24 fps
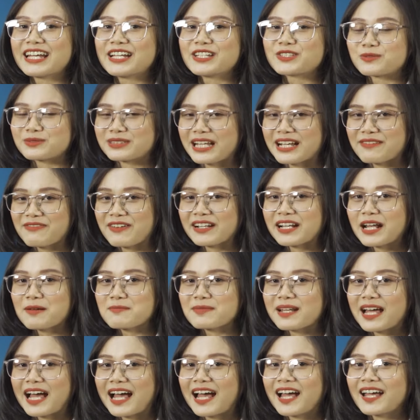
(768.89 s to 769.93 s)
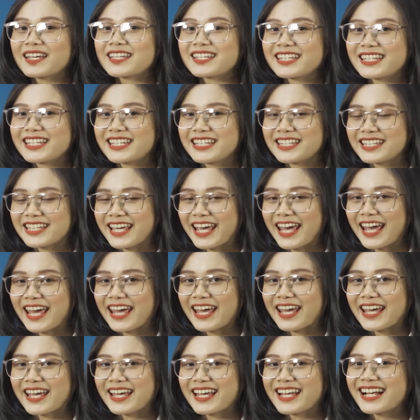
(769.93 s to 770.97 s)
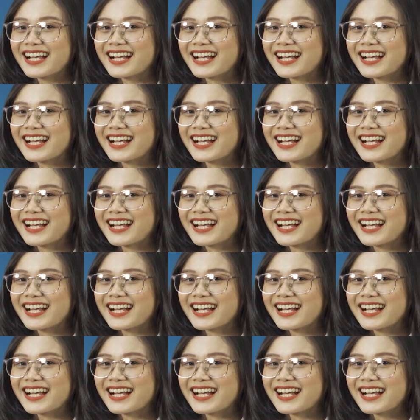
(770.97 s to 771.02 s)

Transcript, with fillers: Chúng ta phát âm là ike,